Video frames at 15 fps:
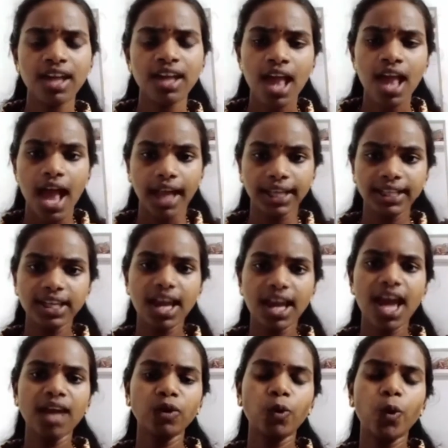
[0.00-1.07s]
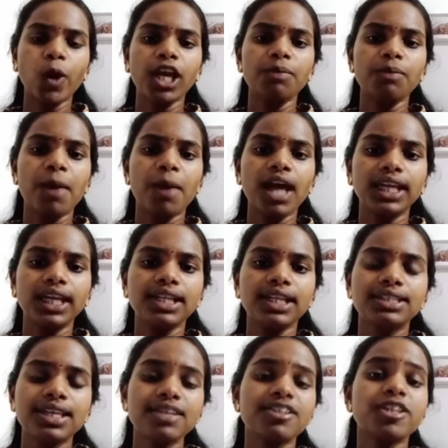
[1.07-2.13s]
ஐயனார் கோயில் பாதையில்
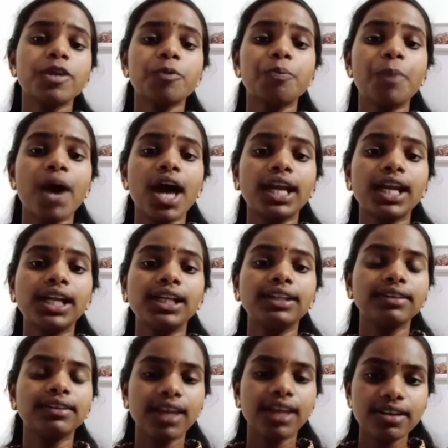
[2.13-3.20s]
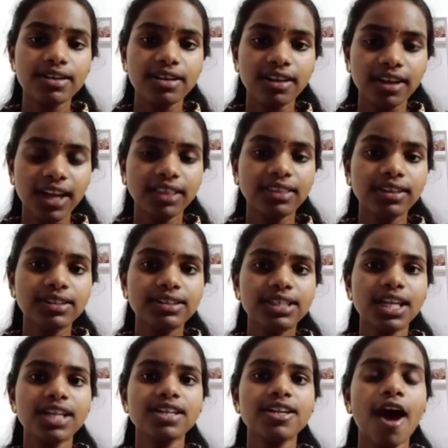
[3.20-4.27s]
சென்றிருப்பார்கள் என்று நினைத்து
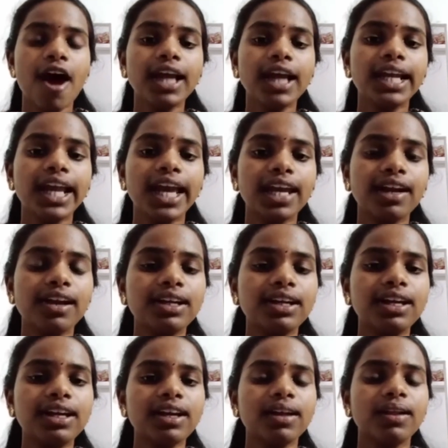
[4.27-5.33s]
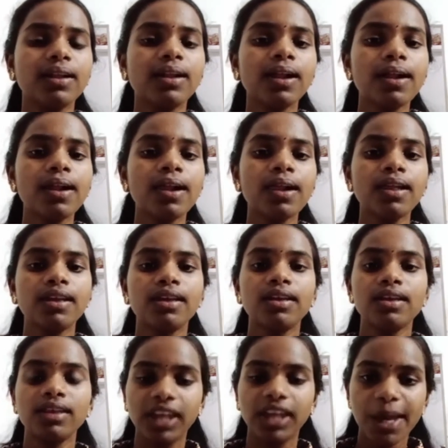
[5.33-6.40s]
சென்ற ஆங்கிலேயர்களுக்கு
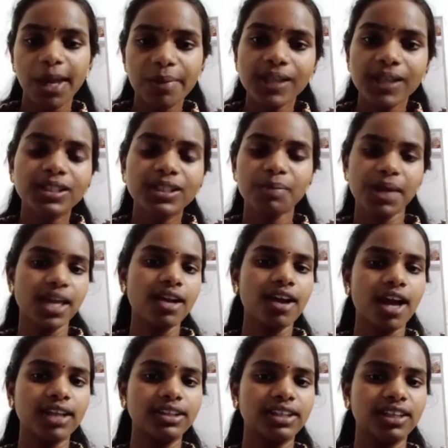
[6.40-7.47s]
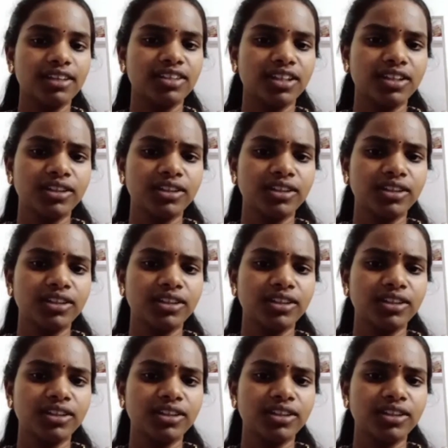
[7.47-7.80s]
ஏமாற்றமே காத்திருந்தது